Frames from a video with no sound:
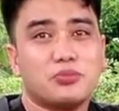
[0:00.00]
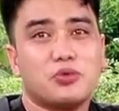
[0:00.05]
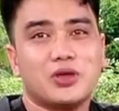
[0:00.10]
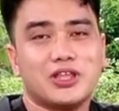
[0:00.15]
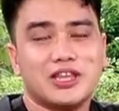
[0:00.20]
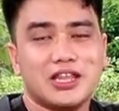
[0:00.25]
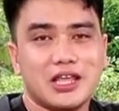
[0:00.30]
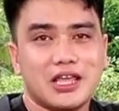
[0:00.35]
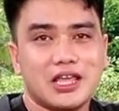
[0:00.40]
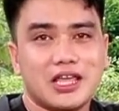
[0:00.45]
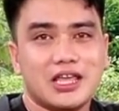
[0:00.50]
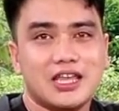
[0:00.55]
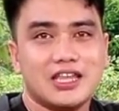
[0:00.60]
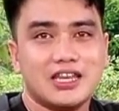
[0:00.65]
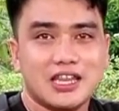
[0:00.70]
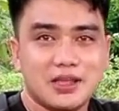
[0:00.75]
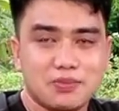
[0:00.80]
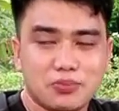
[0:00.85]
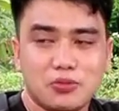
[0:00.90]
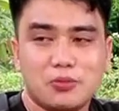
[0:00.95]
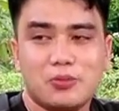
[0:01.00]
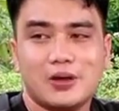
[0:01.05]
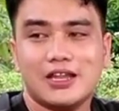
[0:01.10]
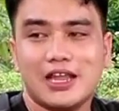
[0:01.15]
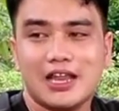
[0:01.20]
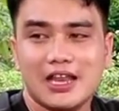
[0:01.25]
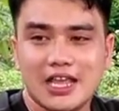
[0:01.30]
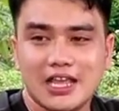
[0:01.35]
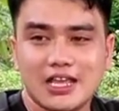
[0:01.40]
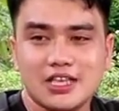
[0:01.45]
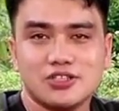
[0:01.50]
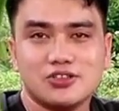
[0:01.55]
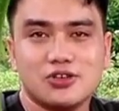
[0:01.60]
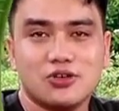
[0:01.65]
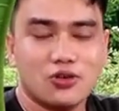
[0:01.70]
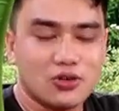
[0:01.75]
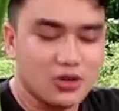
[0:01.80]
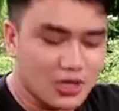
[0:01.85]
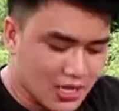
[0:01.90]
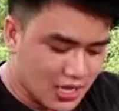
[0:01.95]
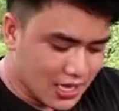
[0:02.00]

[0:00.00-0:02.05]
po hindi hindi po madali so